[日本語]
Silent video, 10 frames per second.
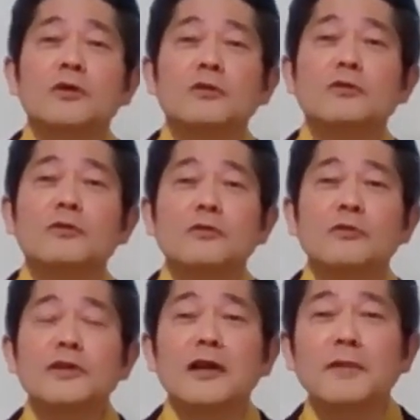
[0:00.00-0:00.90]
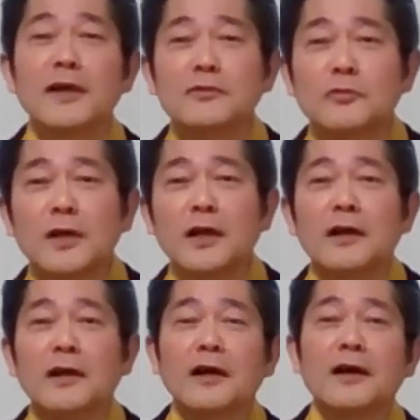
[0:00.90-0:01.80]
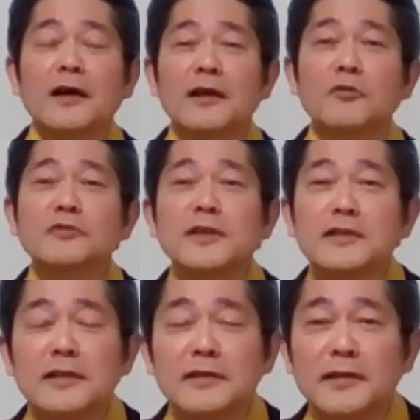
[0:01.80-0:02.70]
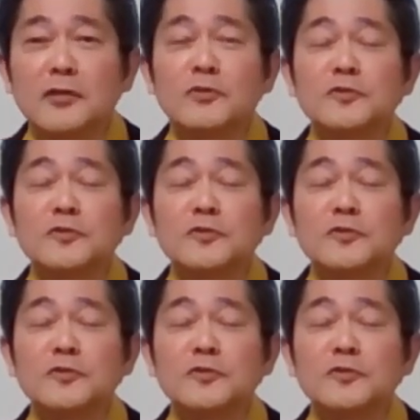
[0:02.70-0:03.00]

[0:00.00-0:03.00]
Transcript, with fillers: 5テラバイトは4000円なんだけども、